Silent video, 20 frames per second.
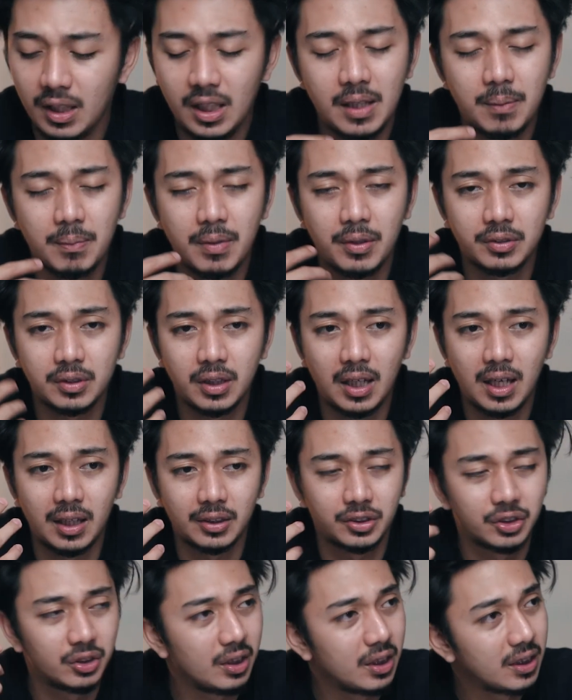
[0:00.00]
E-mount
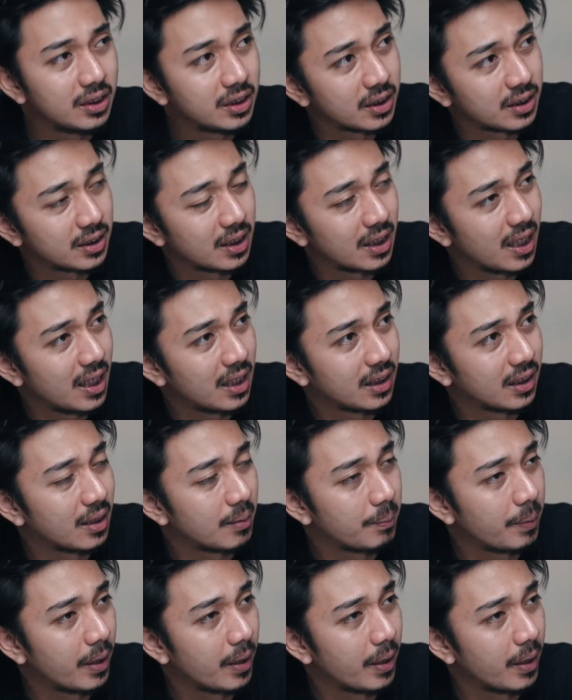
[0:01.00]
actually siya sa lahat eh.